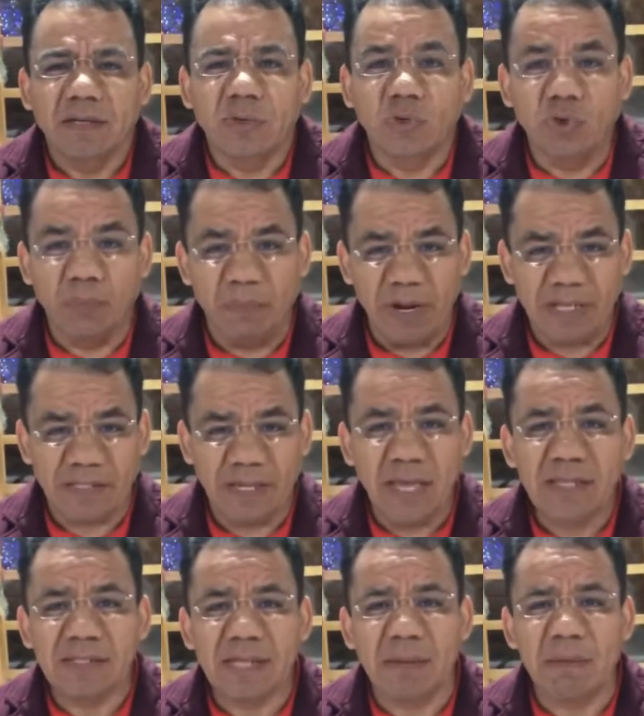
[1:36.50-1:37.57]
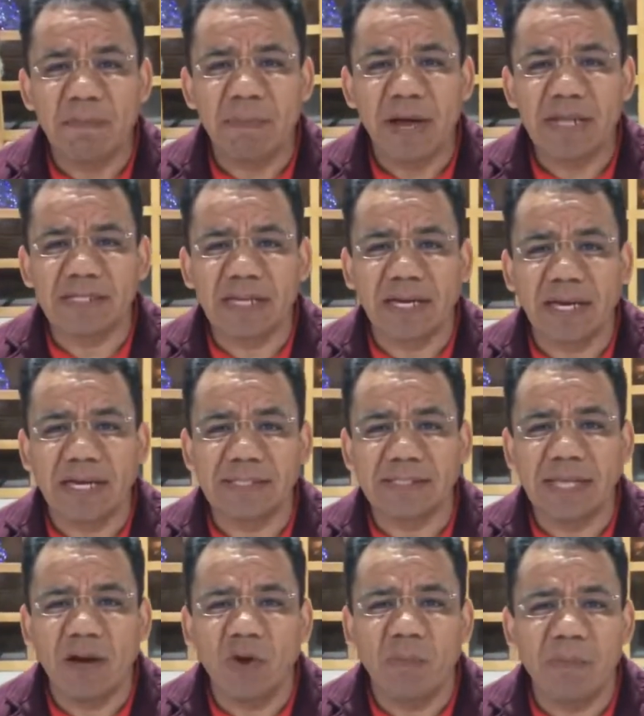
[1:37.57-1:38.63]
Tu presencia me parece que es
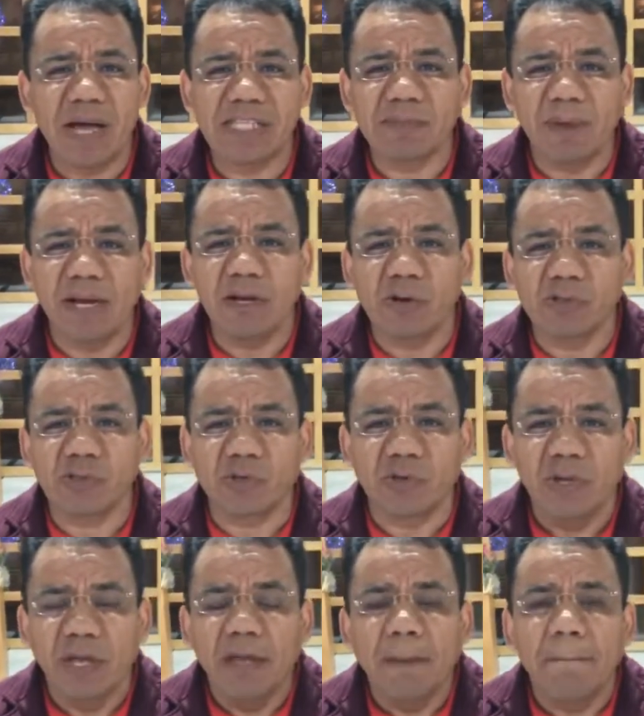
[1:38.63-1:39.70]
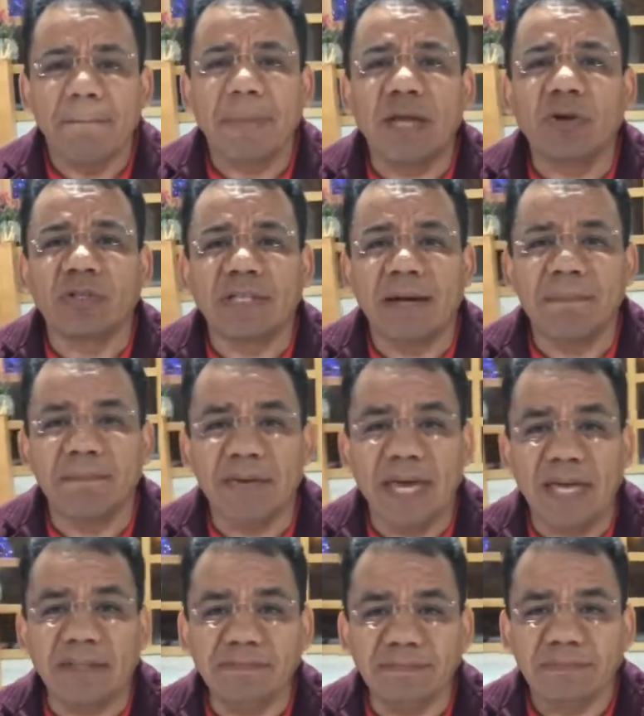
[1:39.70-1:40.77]
de lo más valioso, pero
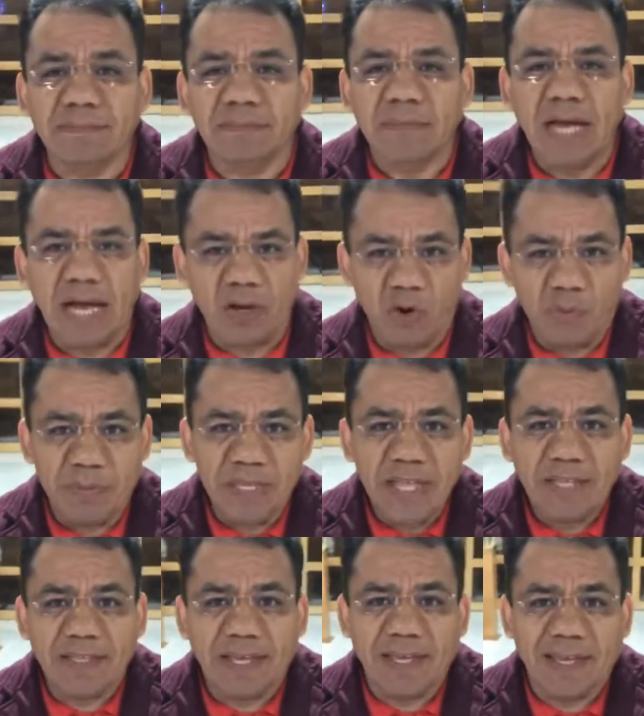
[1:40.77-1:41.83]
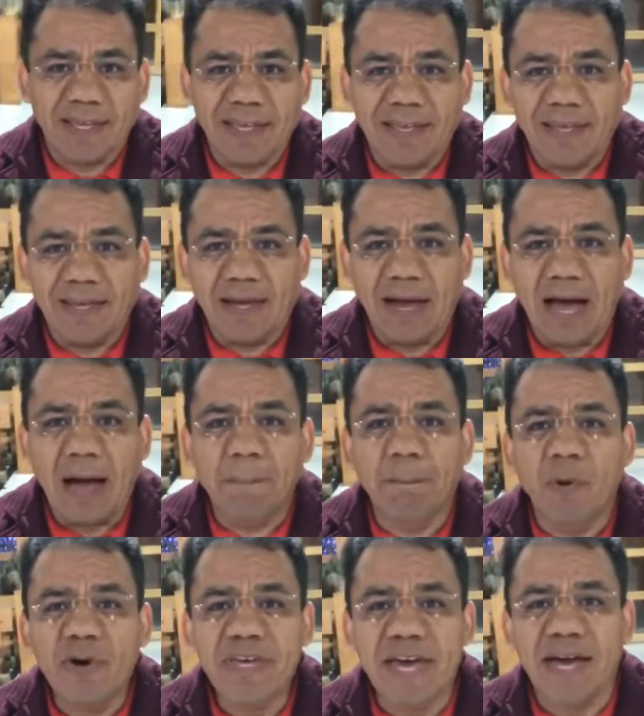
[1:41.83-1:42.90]
también acomídete
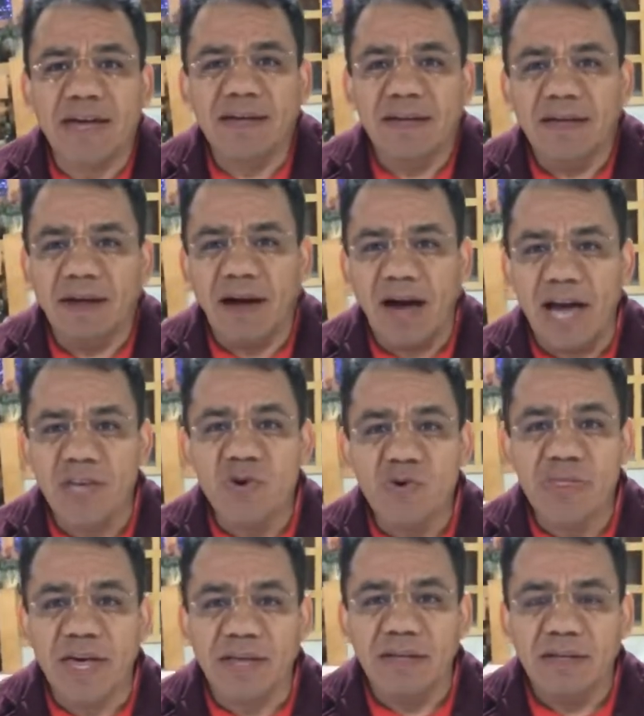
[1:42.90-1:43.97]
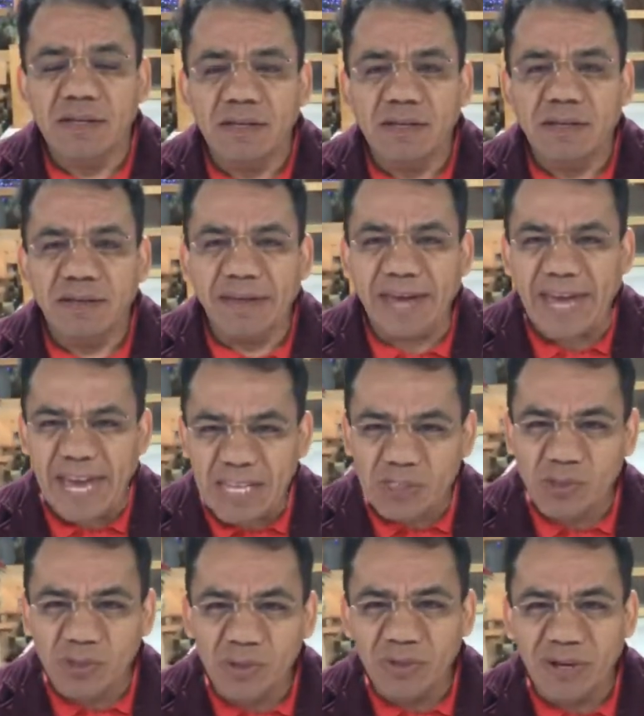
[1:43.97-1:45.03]
apoya, ayuda.
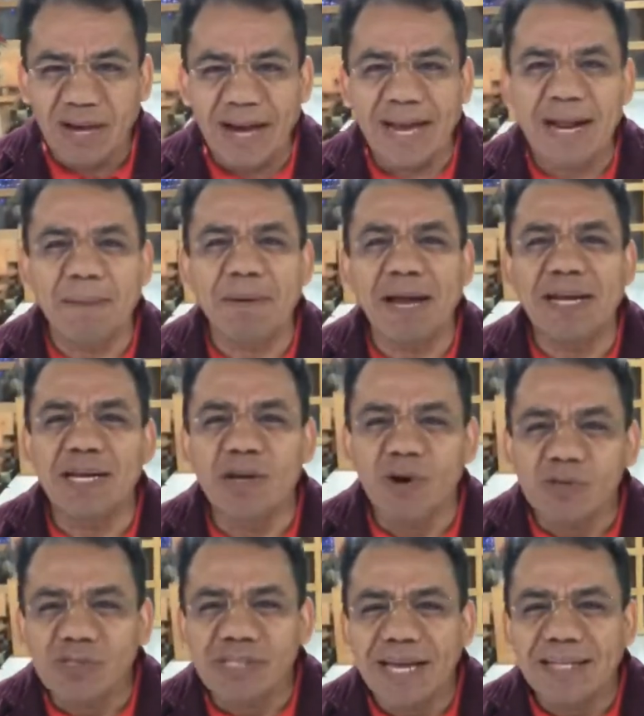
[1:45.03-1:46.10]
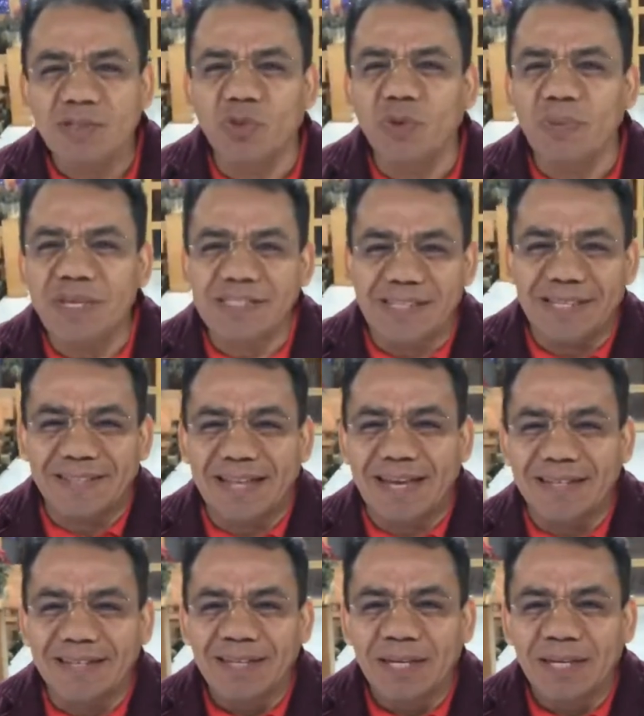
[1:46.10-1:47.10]
Eso hará valiosa tu visita.